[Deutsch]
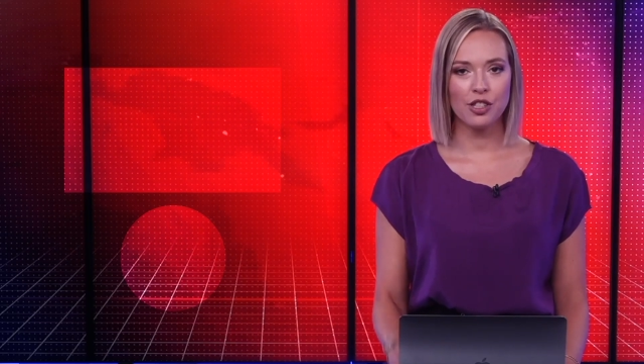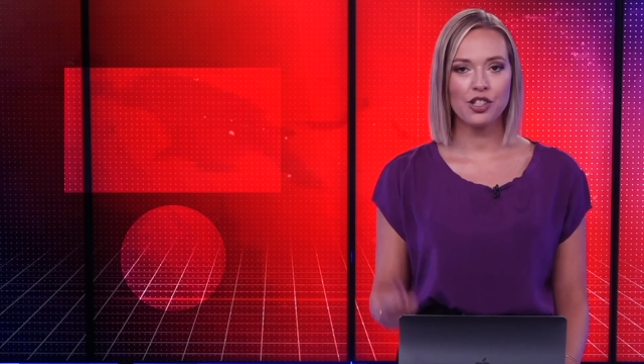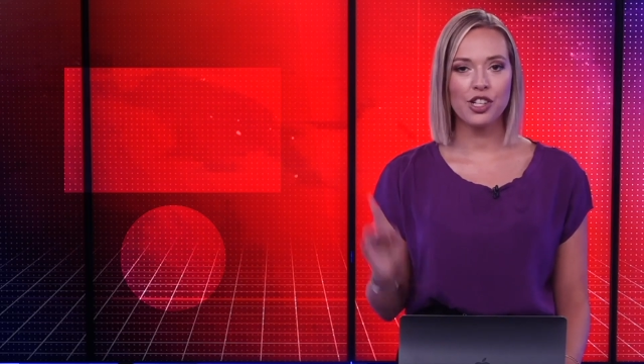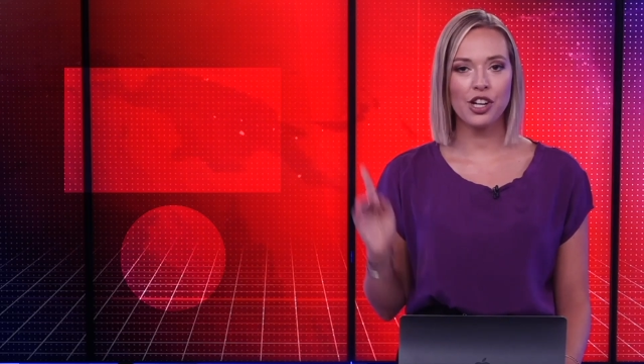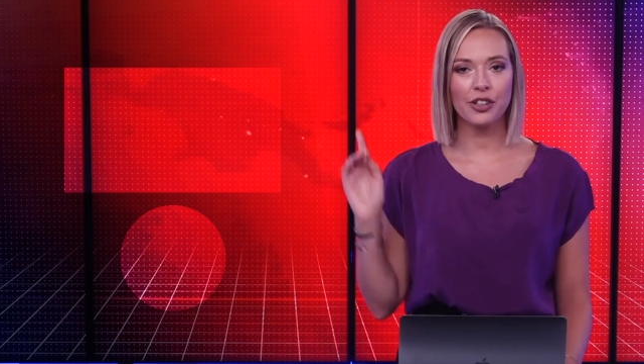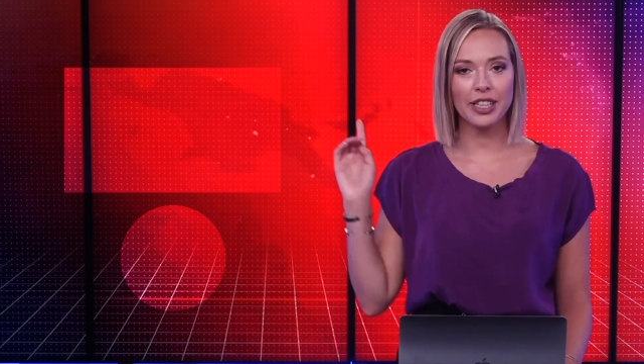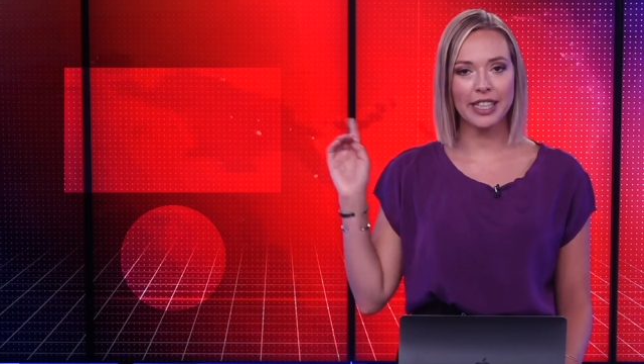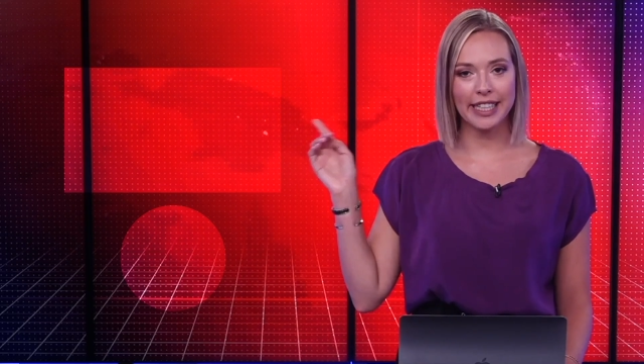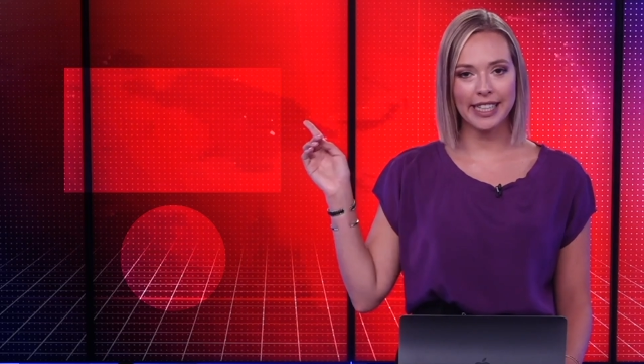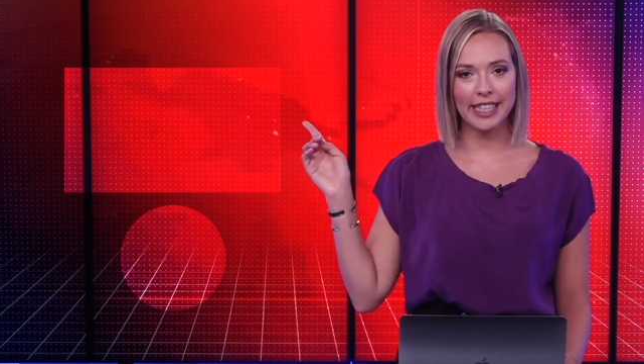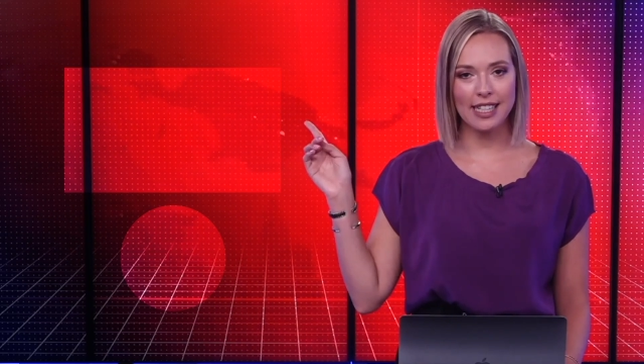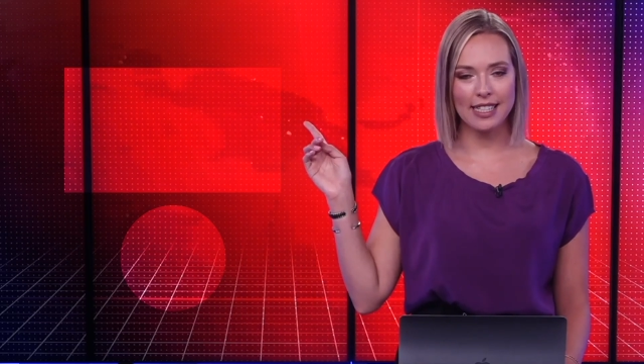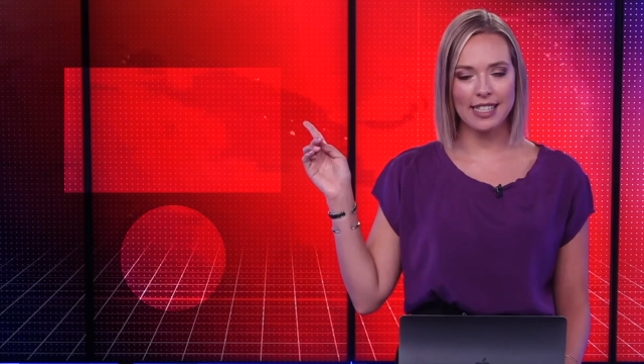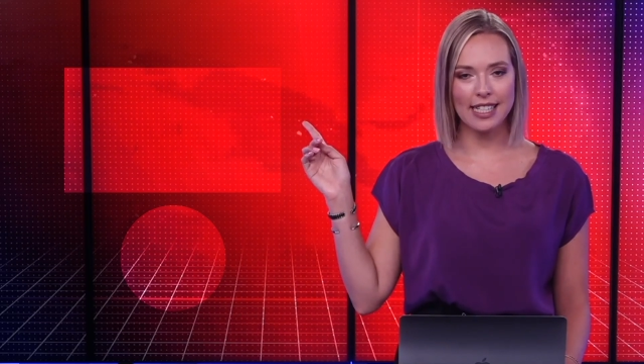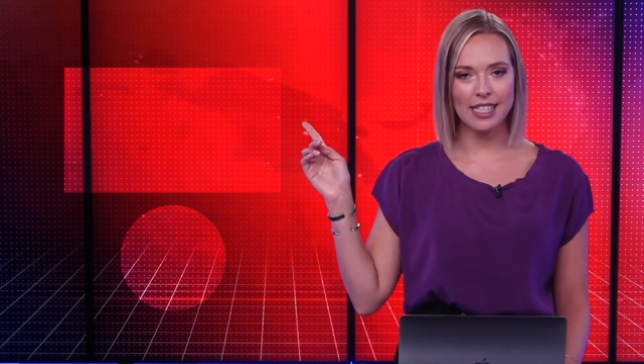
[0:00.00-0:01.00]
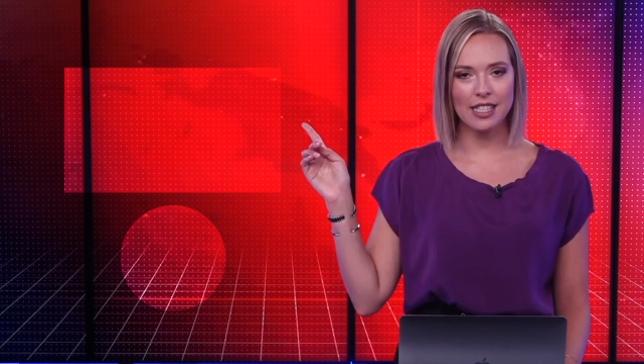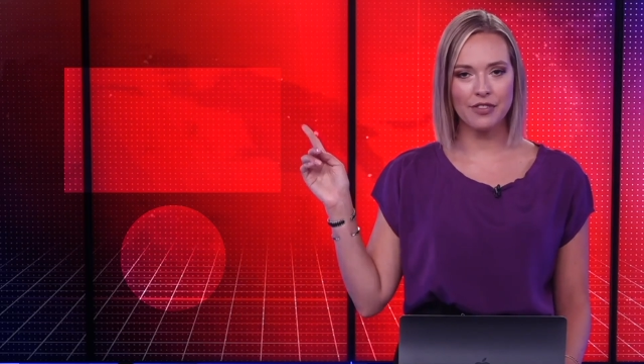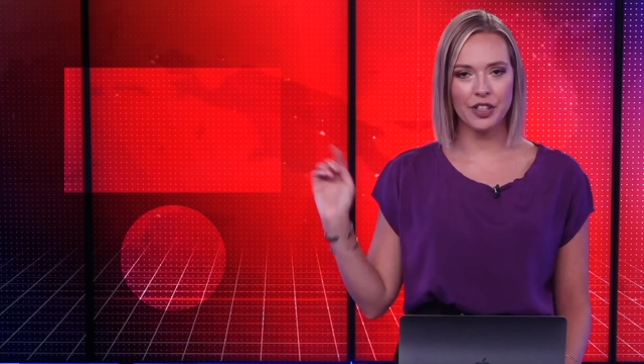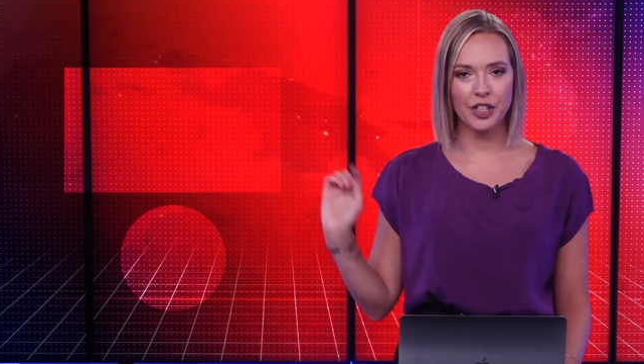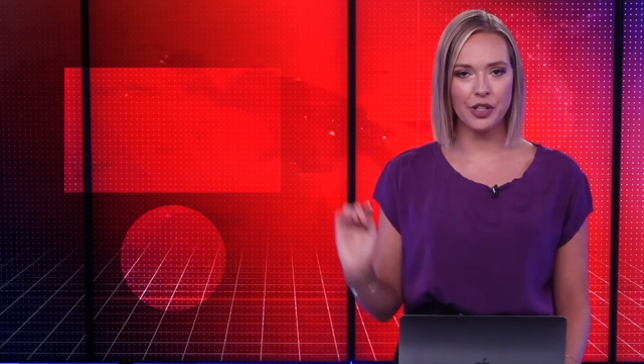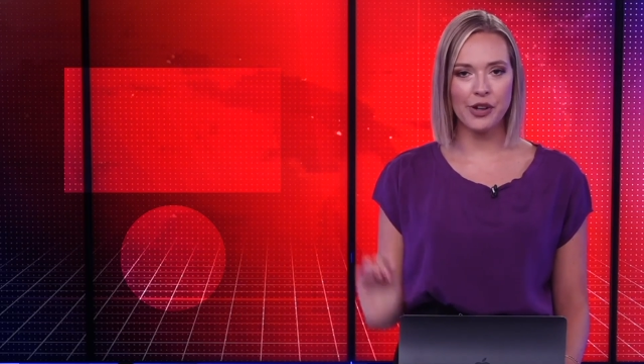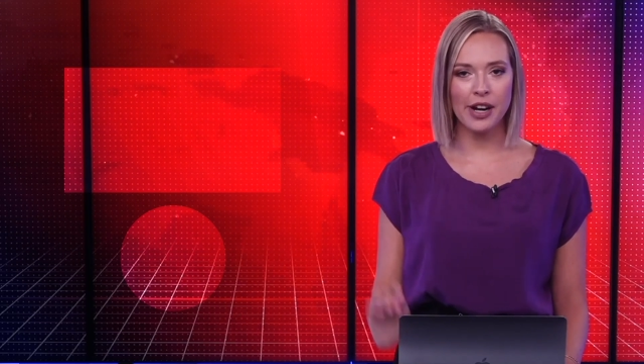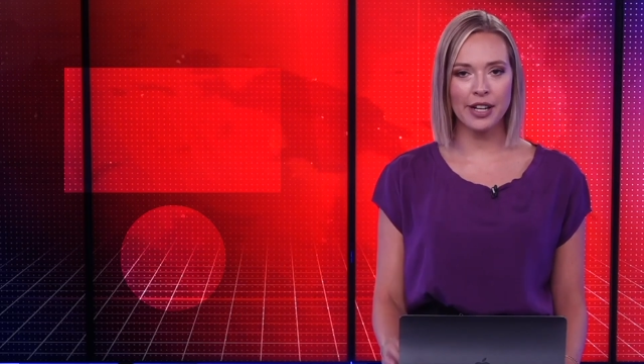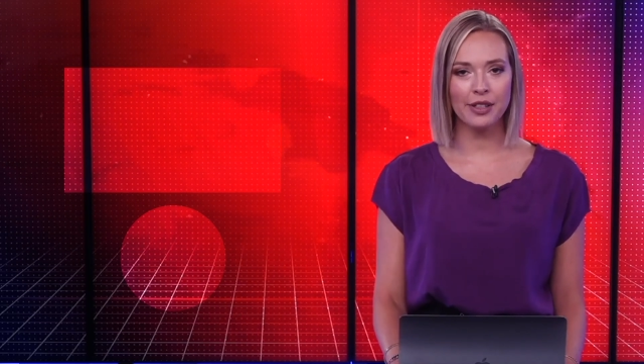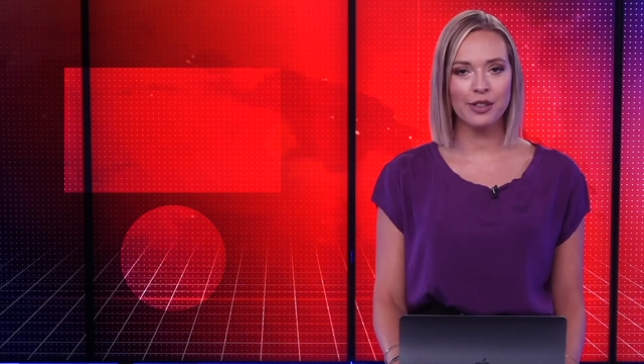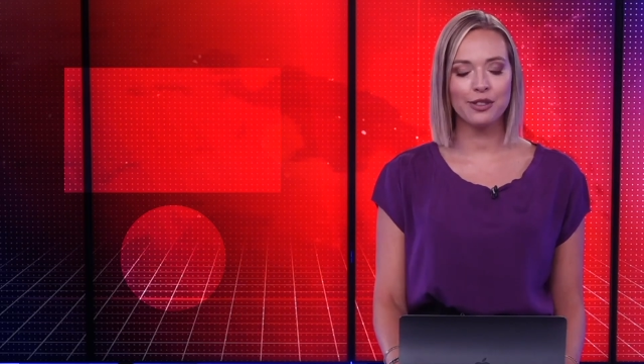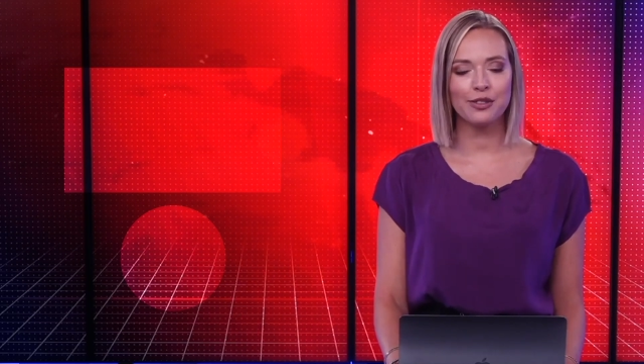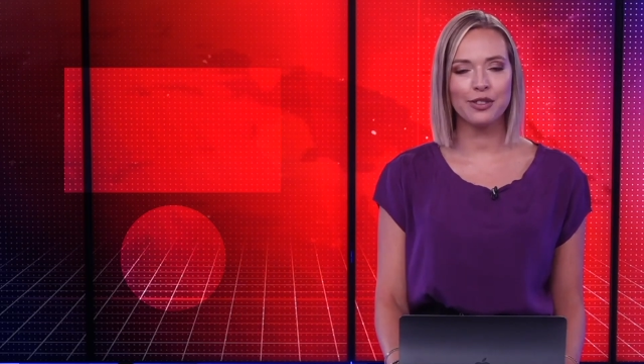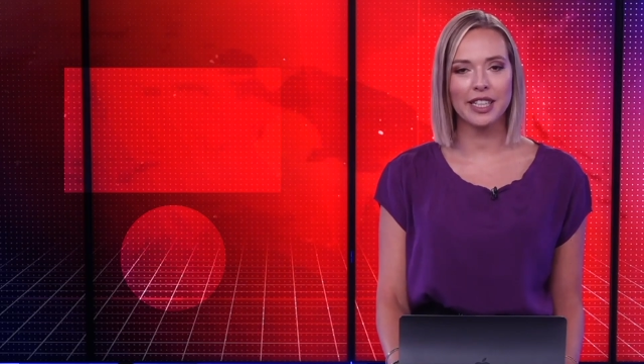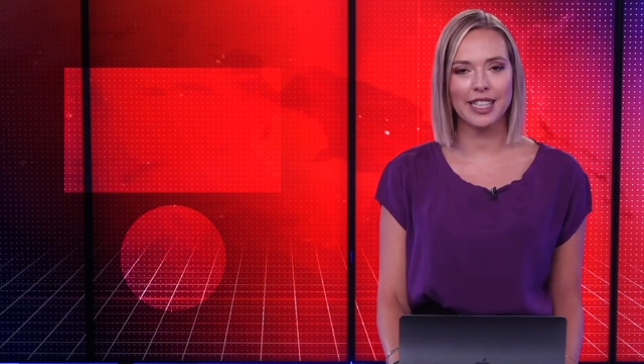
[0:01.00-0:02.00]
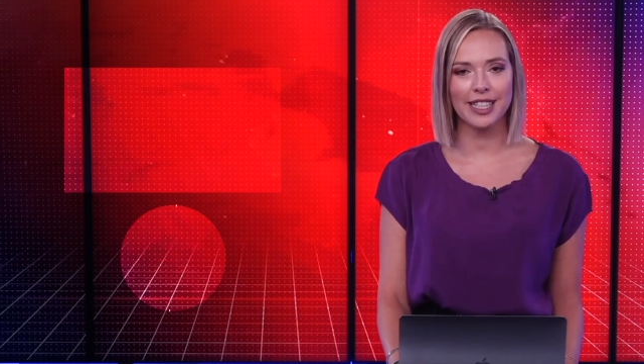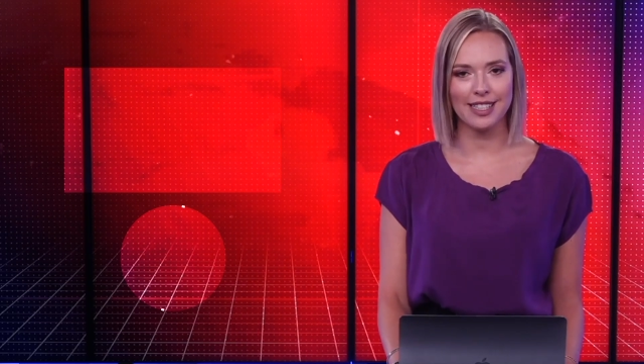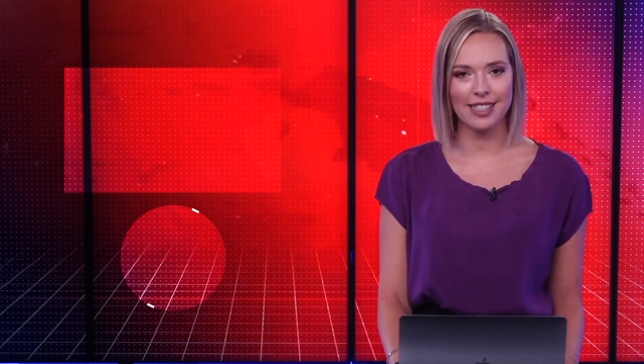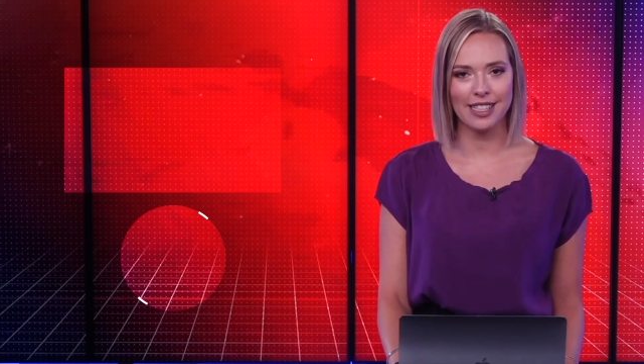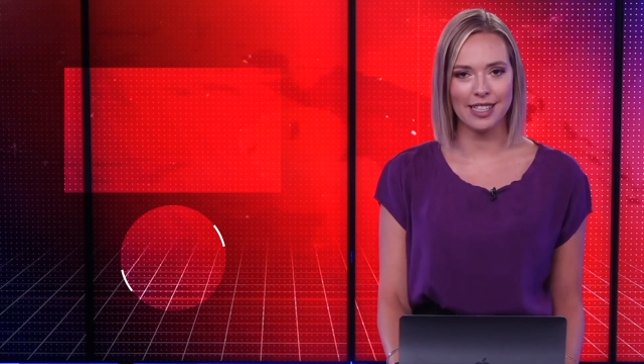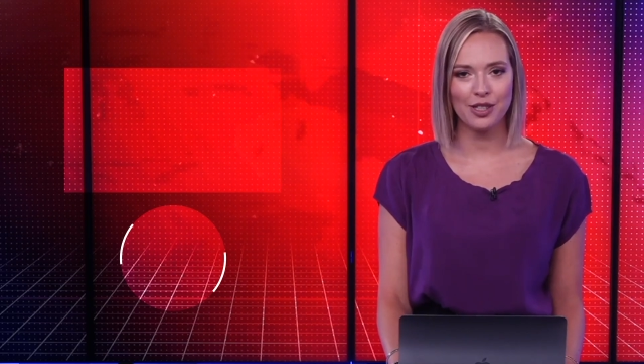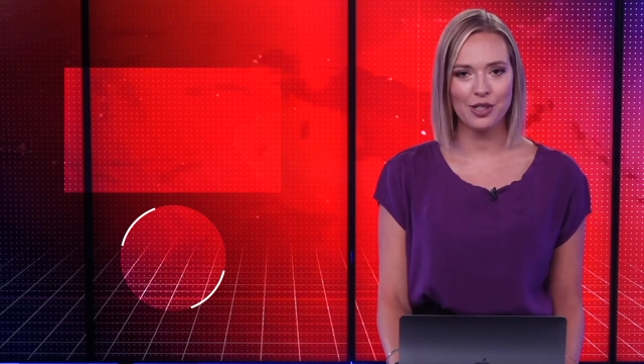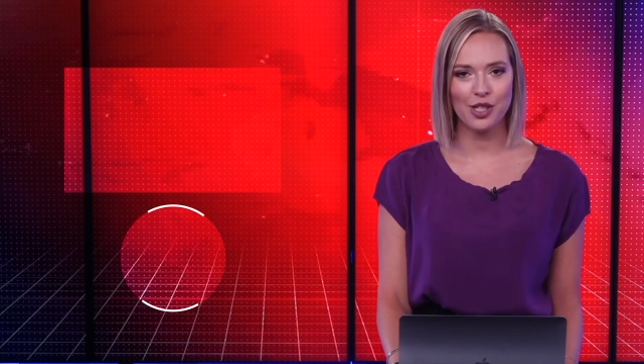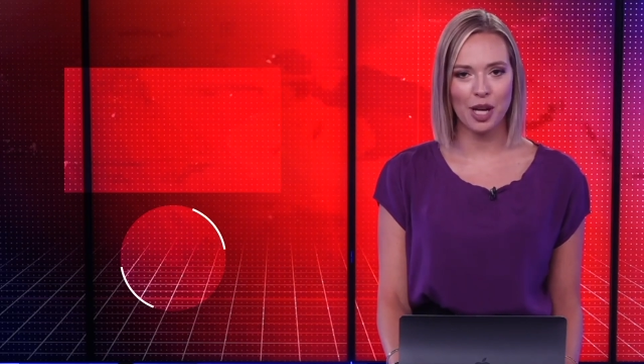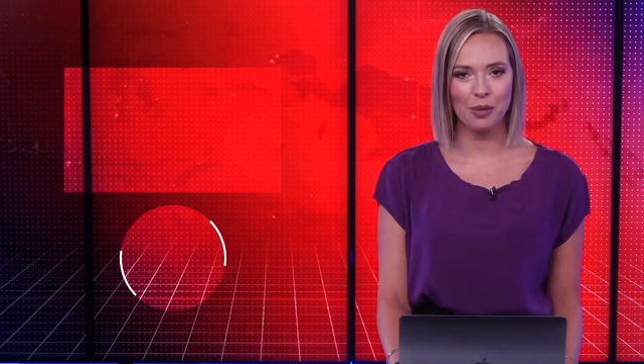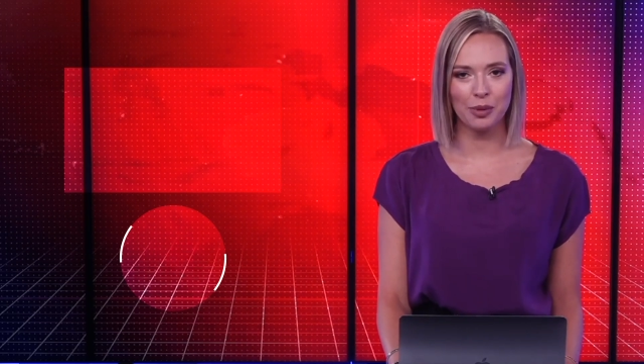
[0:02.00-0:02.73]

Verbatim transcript: Schau dir hier das nächste Video an und vergiss nicht zu